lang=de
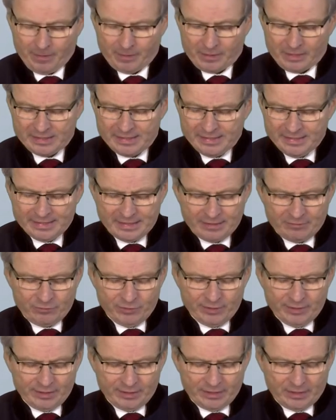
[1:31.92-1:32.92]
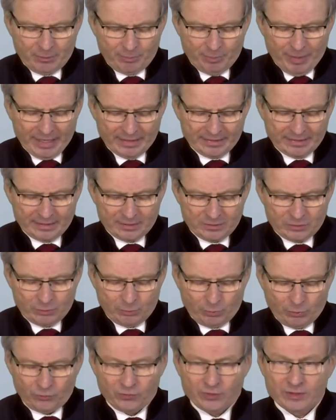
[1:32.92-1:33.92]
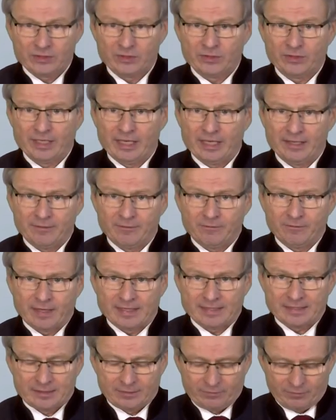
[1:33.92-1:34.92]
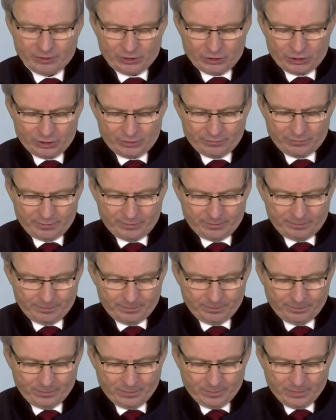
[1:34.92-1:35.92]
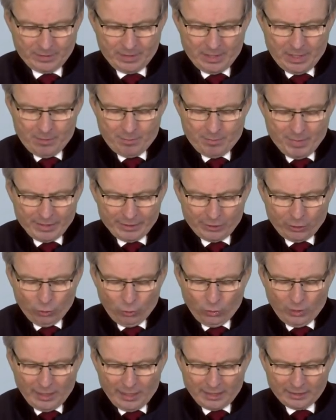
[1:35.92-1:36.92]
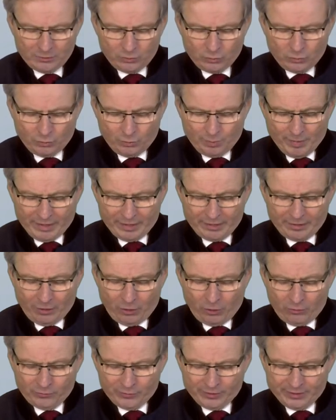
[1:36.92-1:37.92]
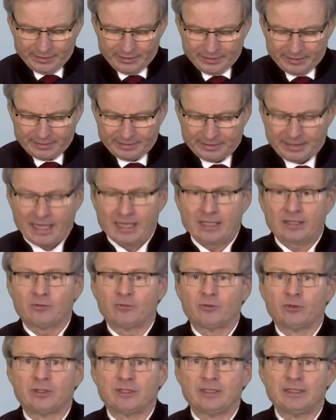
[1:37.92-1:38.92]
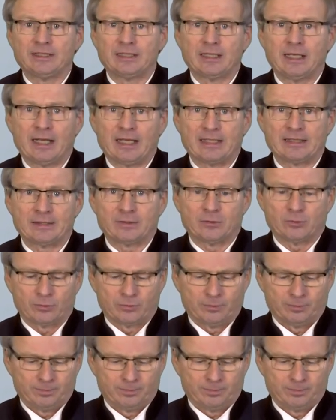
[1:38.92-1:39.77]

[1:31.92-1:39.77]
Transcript: Das ist ein wichtiger Beitrag zur professionellen Wasserwirtschaft. Meine Hochachtung meinen aufrichtigen Dank für diese Leistung.